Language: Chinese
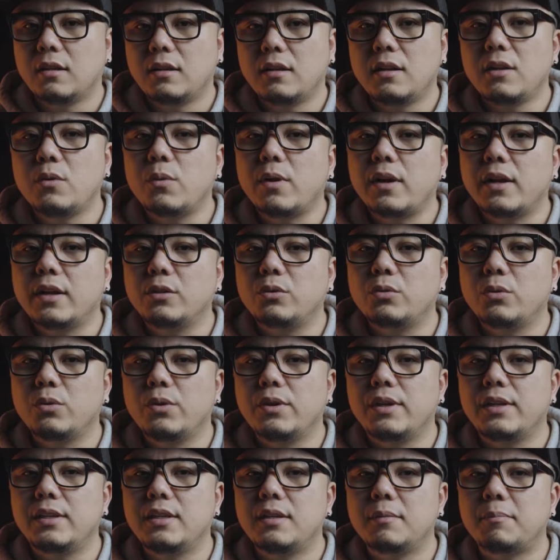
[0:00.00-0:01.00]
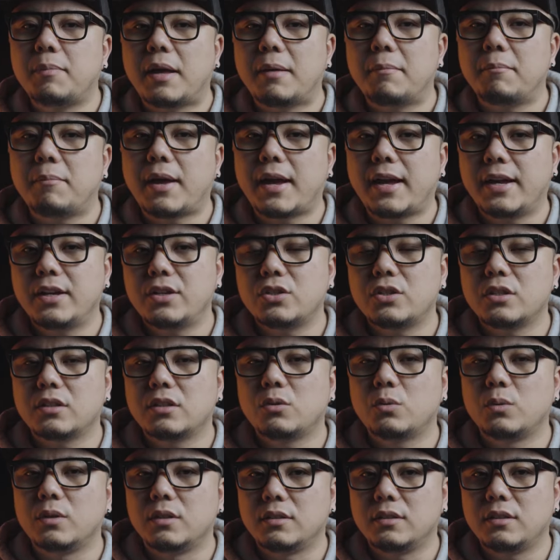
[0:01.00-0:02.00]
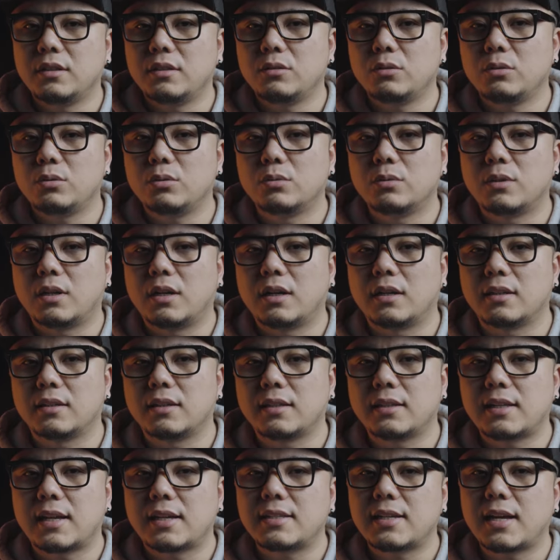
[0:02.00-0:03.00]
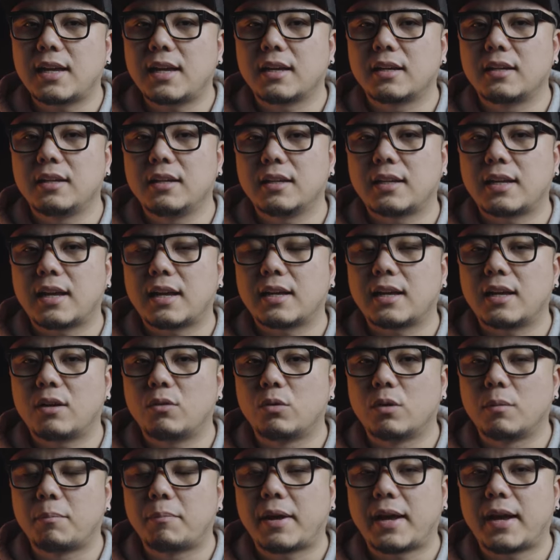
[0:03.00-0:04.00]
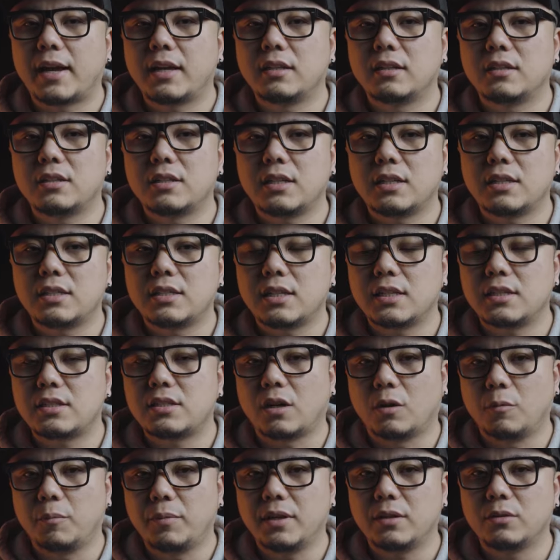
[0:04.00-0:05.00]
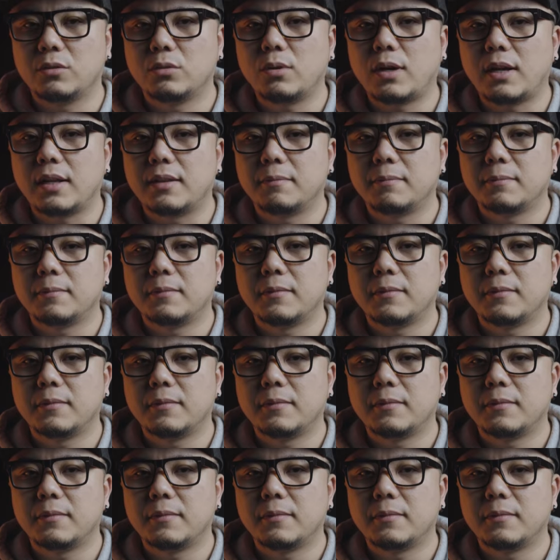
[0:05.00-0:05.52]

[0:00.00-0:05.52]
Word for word: 另外，对于一般拍摄的稳定度啊，那大家也可以看看我拍的这一些小片段。